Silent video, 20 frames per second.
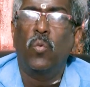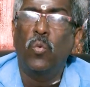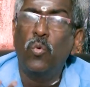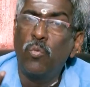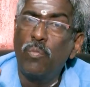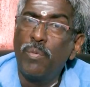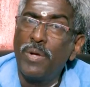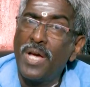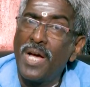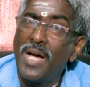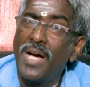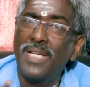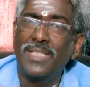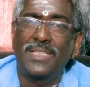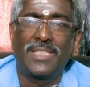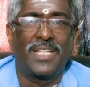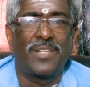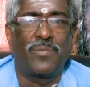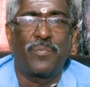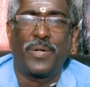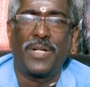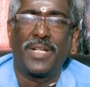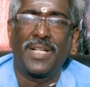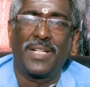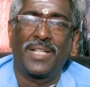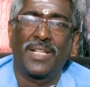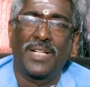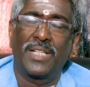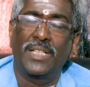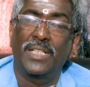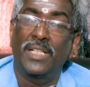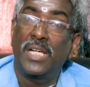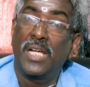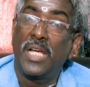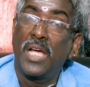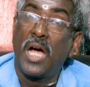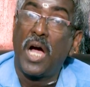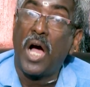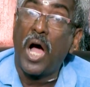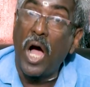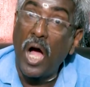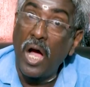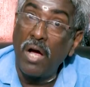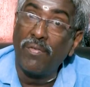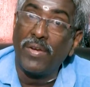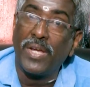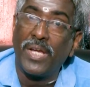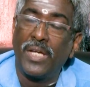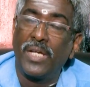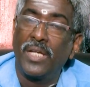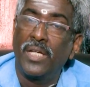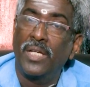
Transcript: உண்மையாக செயற்பட்டிருக்கிறேன் ஆகவே